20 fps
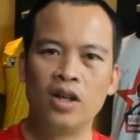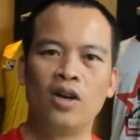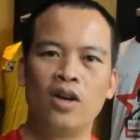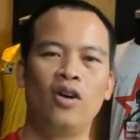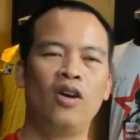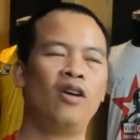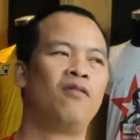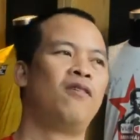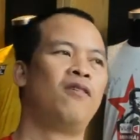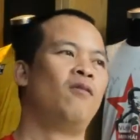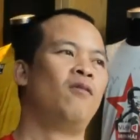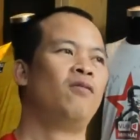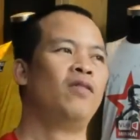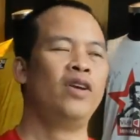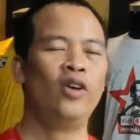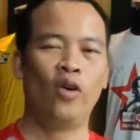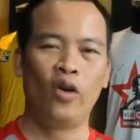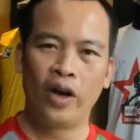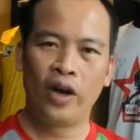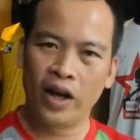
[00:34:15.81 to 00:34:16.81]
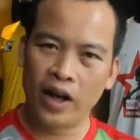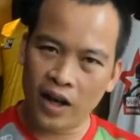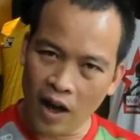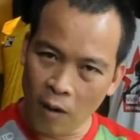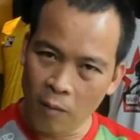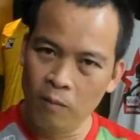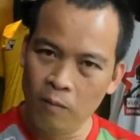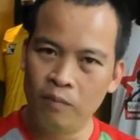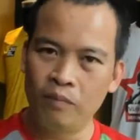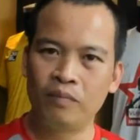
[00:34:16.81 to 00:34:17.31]
có được phỏng vấn đội hay
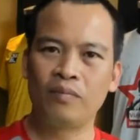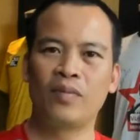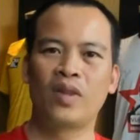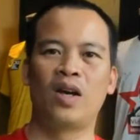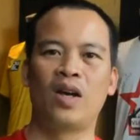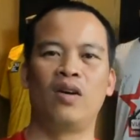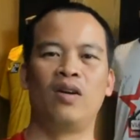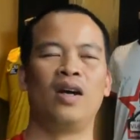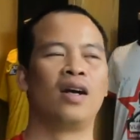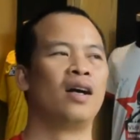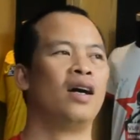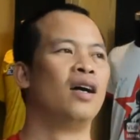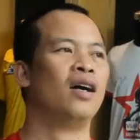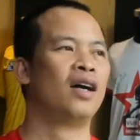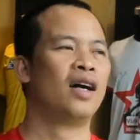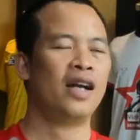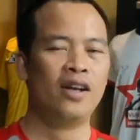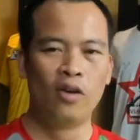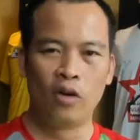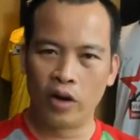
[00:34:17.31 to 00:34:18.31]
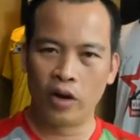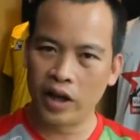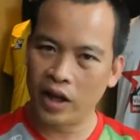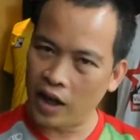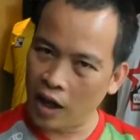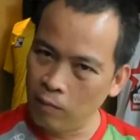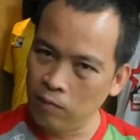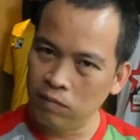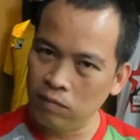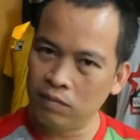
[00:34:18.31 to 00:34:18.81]
không có được ở gần đội hay
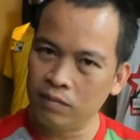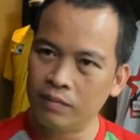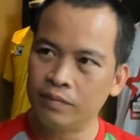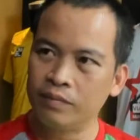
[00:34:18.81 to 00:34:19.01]
không